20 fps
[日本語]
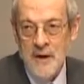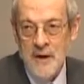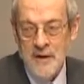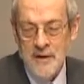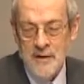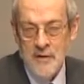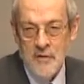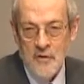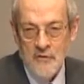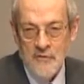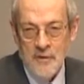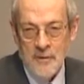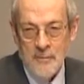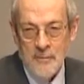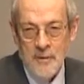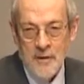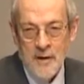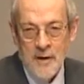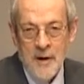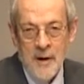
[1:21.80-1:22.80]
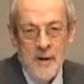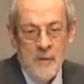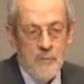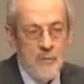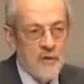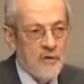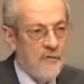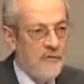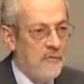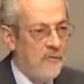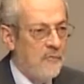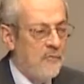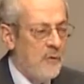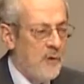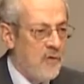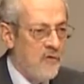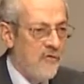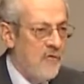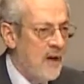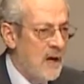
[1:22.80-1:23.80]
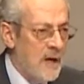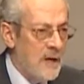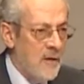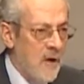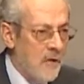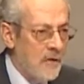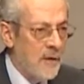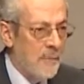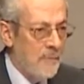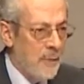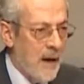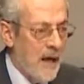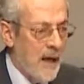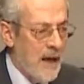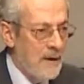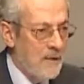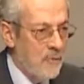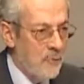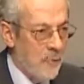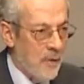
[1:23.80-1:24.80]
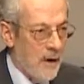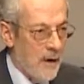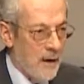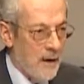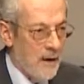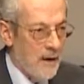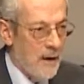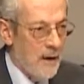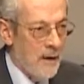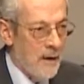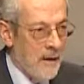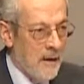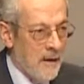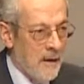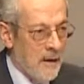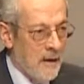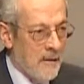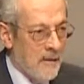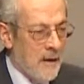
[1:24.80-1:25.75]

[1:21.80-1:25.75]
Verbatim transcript: こうした移民の経験をヨーロッパからお話をいたしましたが、